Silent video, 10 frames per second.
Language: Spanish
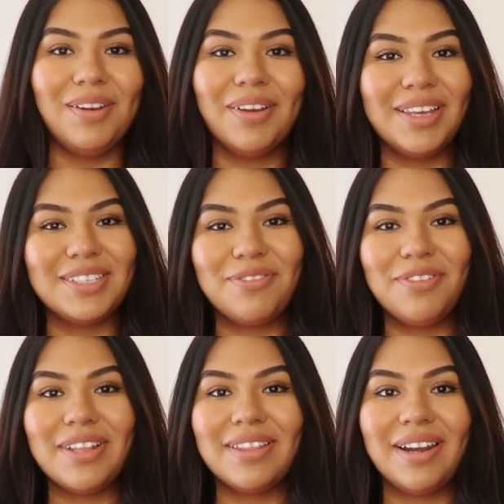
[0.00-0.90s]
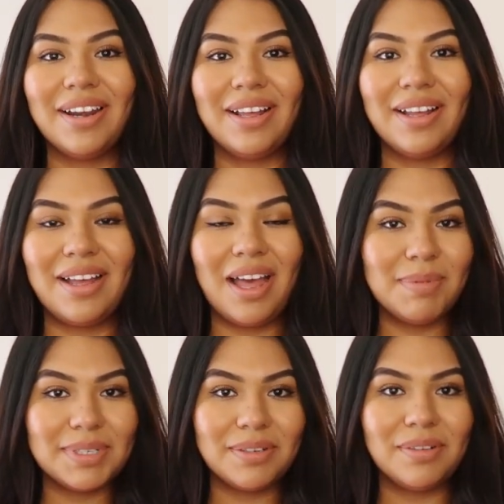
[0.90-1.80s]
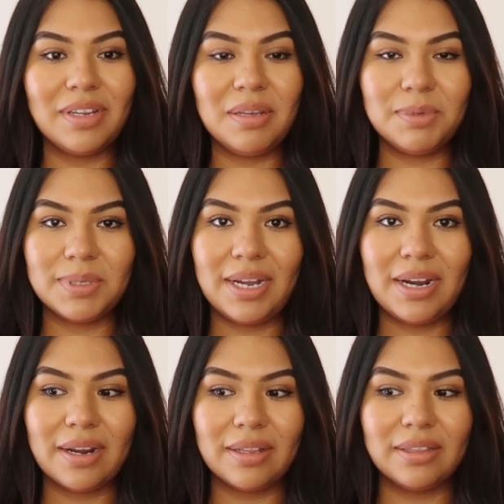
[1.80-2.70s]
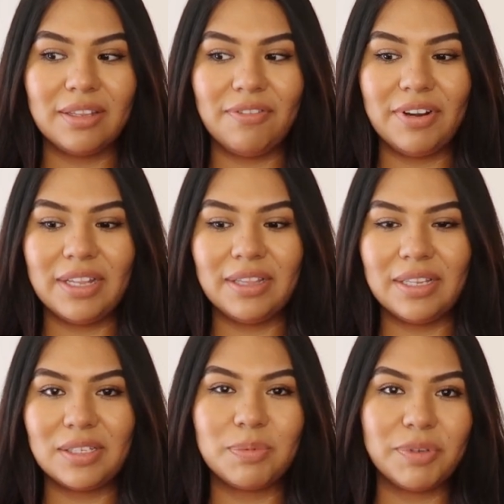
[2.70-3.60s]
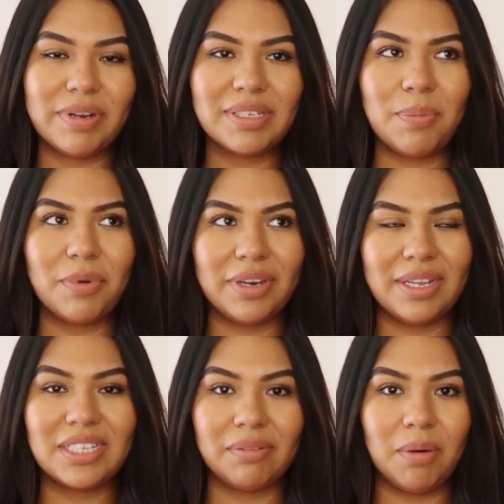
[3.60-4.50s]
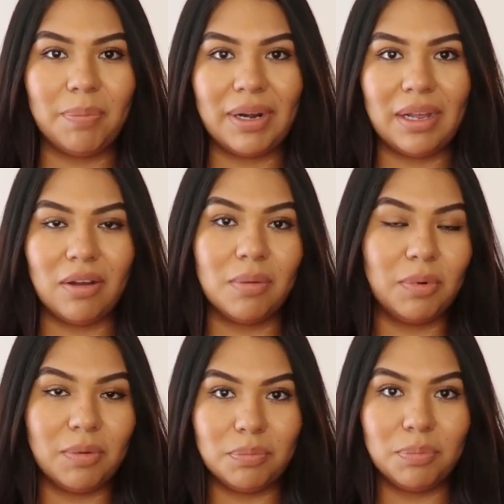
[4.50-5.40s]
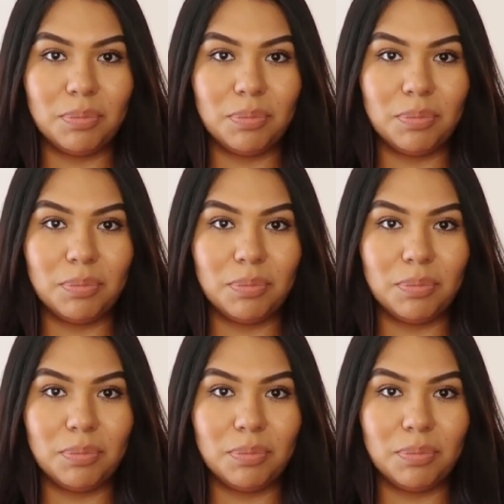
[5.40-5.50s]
Lo que hice fue entrar a Amazon y buscar diferentes opciones que podría servir para como